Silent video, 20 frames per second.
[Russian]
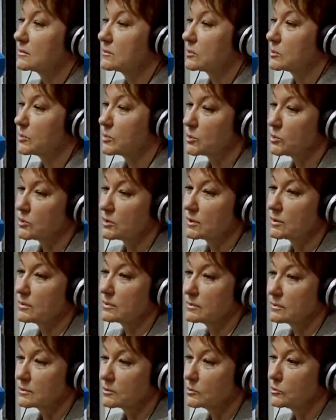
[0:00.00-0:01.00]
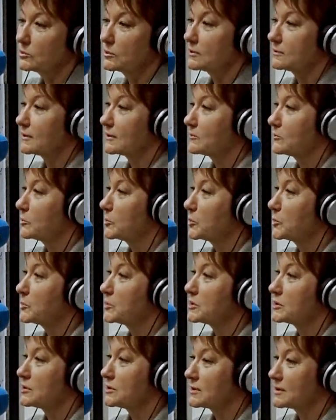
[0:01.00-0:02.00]
вот просто Google вам в
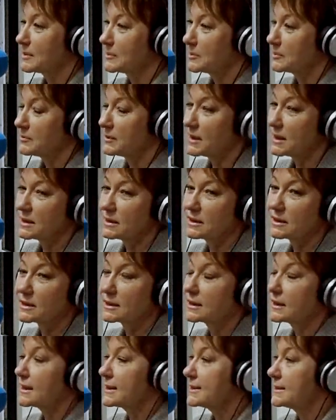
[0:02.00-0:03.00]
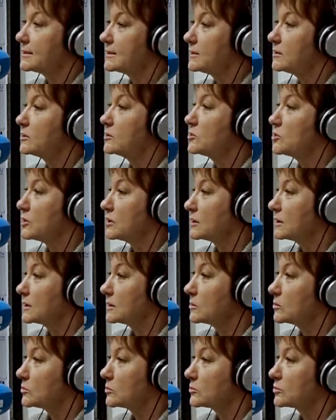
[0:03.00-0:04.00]
помощь, забиваете Аркадий
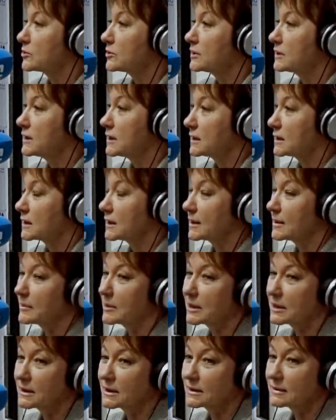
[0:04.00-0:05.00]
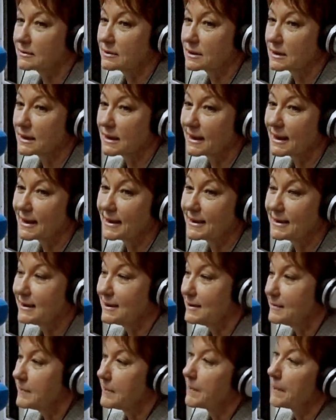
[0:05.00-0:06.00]
Дьяченко, он же дед, команды КВН угу.
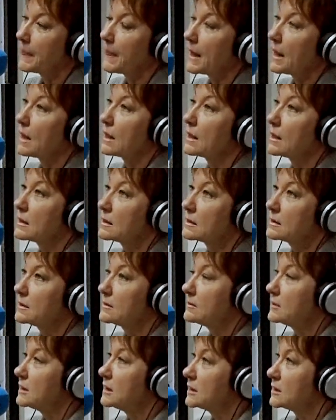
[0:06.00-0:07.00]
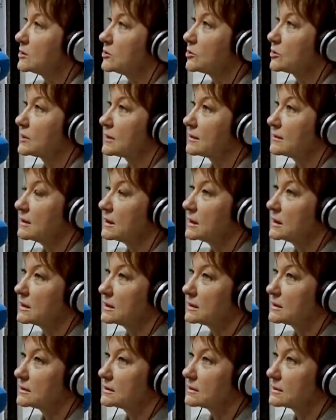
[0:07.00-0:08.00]
ХАИ. Да. Это великий
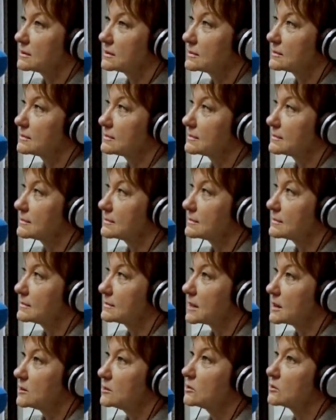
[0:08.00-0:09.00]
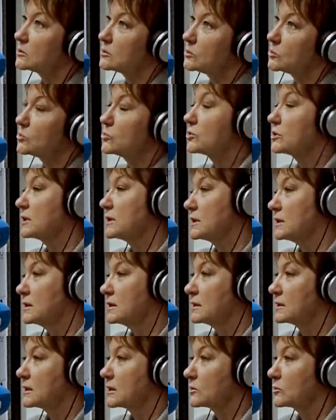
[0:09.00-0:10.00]
человек, э, один из лучших
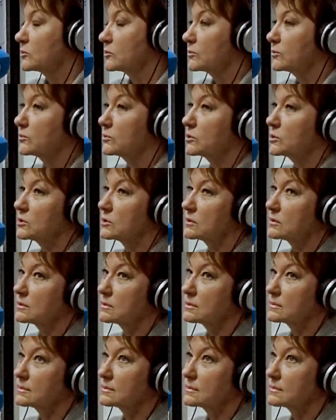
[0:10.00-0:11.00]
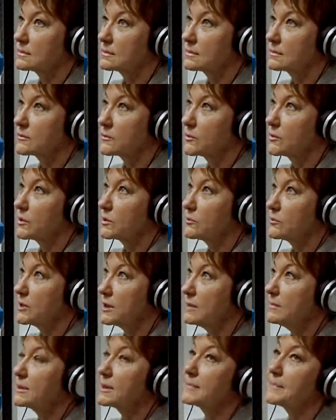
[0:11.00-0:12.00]
редакторов. Вот э, в свое
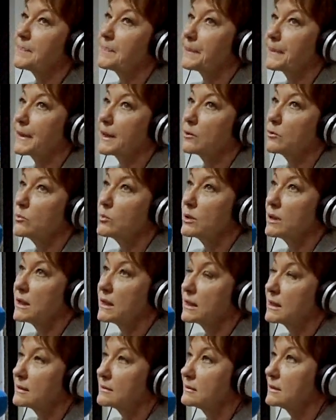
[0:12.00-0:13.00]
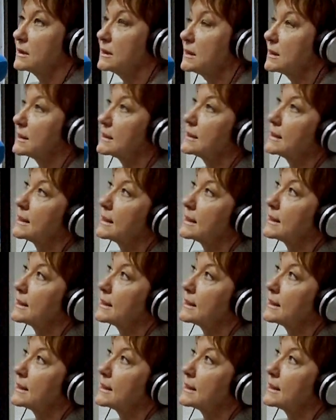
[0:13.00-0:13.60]
время на юбилей КВНа